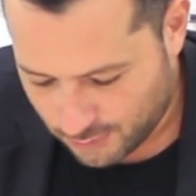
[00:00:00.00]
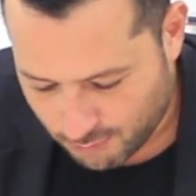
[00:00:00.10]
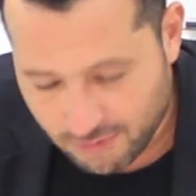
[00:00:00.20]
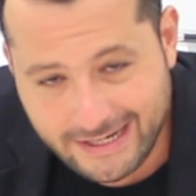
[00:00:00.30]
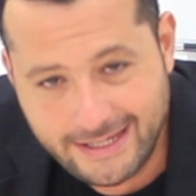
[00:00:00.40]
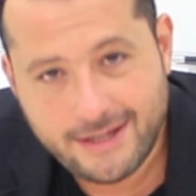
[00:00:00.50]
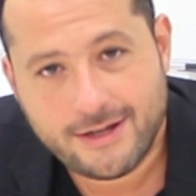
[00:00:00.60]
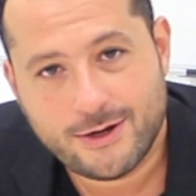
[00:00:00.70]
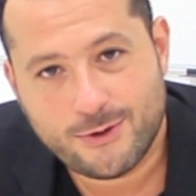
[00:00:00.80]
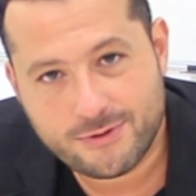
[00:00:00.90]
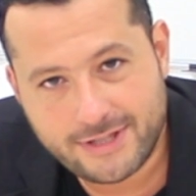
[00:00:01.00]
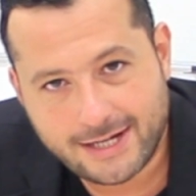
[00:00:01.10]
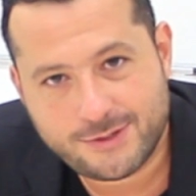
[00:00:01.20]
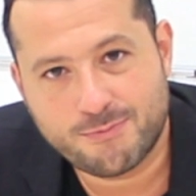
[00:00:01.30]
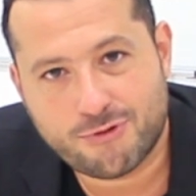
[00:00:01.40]
On lit le
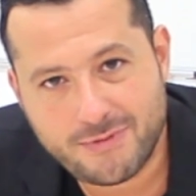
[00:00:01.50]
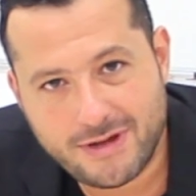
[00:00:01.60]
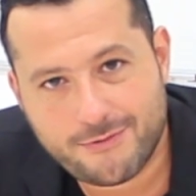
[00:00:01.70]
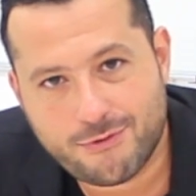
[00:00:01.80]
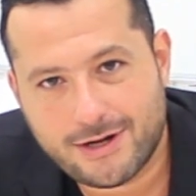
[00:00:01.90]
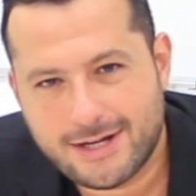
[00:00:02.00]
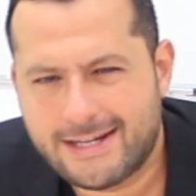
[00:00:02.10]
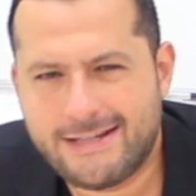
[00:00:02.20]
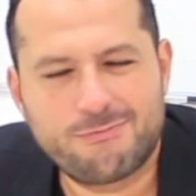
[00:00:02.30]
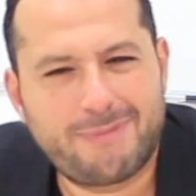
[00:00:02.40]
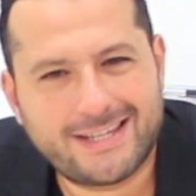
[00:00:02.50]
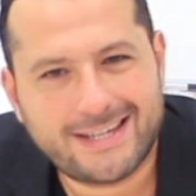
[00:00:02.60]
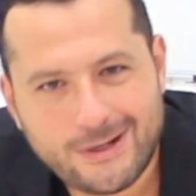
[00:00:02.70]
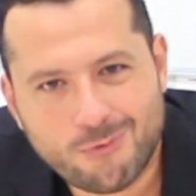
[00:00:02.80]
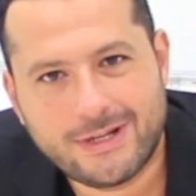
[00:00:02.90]
texte une première fois. Ils sont pas
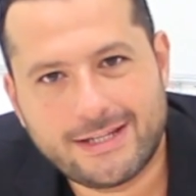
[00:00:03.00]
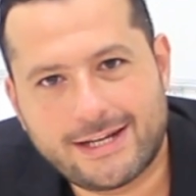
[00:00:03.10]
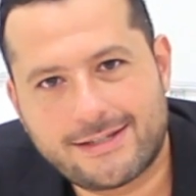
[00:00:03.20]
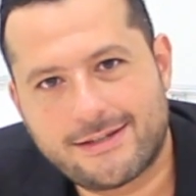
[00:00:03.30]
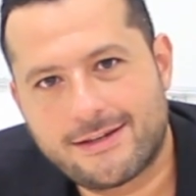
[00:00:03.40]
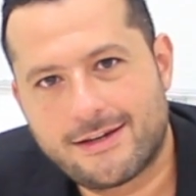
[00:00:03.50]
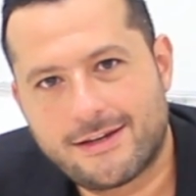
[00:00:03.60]
très longs les textes.